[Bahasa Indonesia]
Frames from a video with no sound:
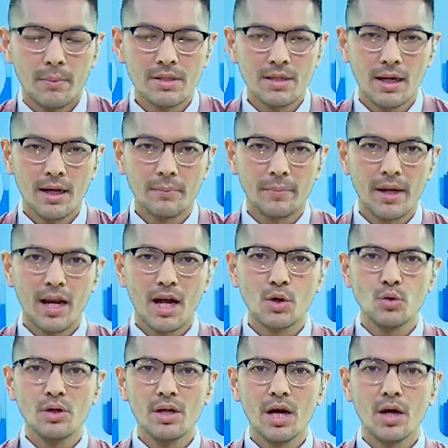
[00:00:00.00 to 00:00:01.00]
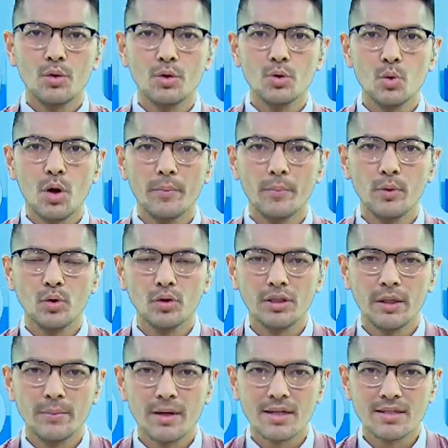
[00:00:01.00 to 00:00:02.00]
Jelang Piala Dunia U20
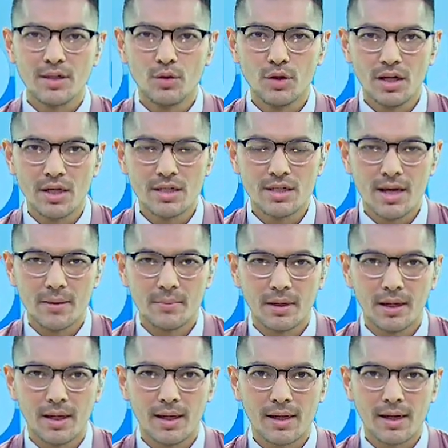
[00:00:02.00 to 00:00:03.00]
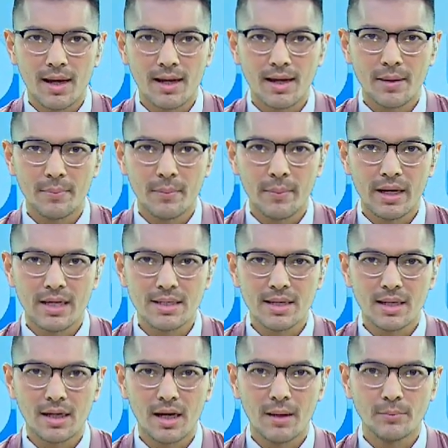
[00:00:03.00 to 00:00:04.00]
Timnas Indonesia menggelar laga
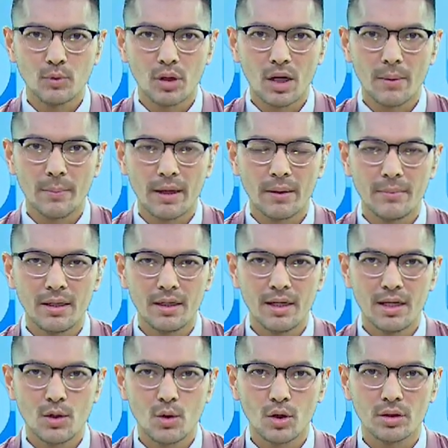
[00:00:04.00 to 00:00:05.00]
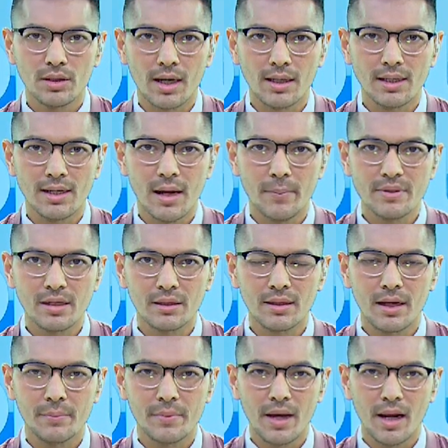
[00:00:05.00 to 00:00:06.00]
pemanasan dalam turnamen mini kontra tiga
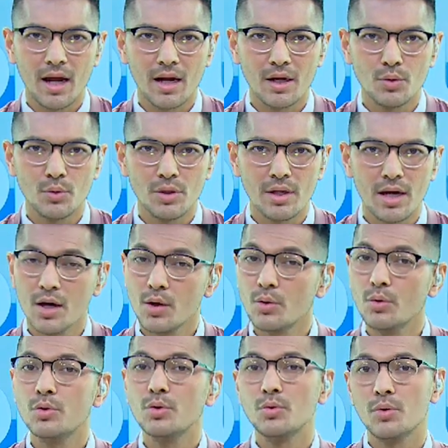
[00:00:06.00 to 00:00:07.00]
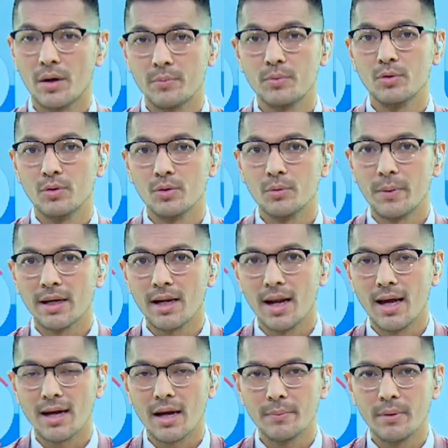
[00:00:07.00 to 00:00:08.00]
peserta Piala Dunia U20. Pada
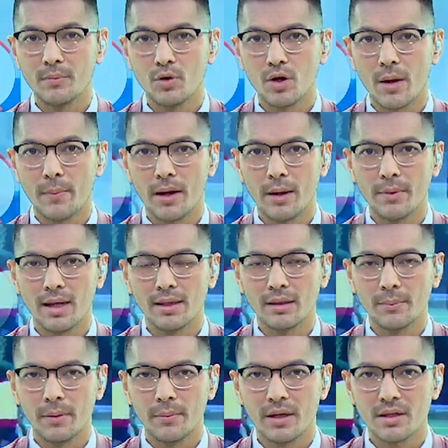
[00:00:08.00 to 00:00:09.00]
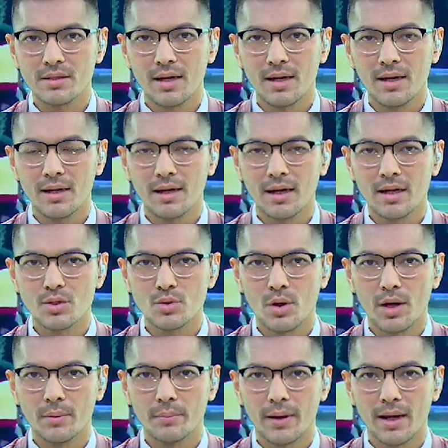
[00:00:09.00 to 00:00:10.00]
laga pembuka malam nanti pemirsa, anak
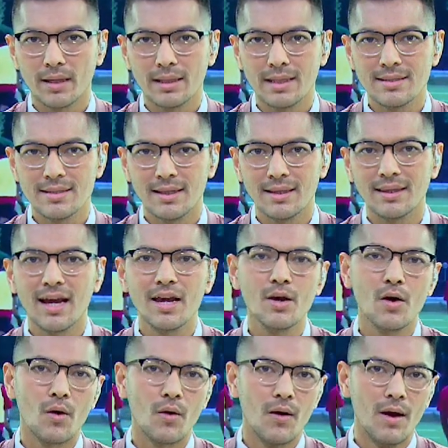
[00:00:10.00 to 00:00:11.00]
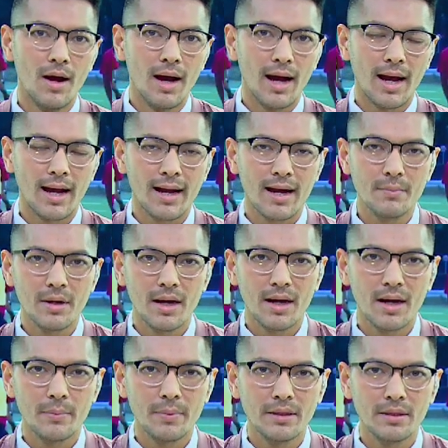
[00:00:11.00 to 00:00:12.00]
asuhan pelatih Sintayong akan
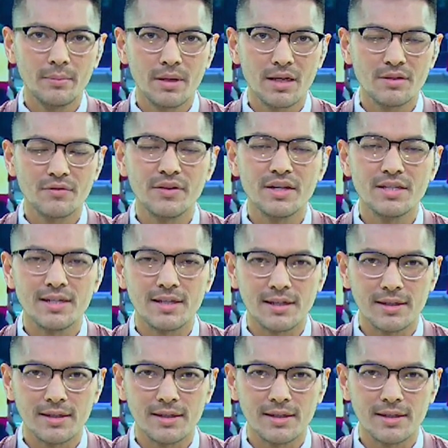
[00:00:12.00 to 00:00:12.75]
menghadapi Timnas Fiji.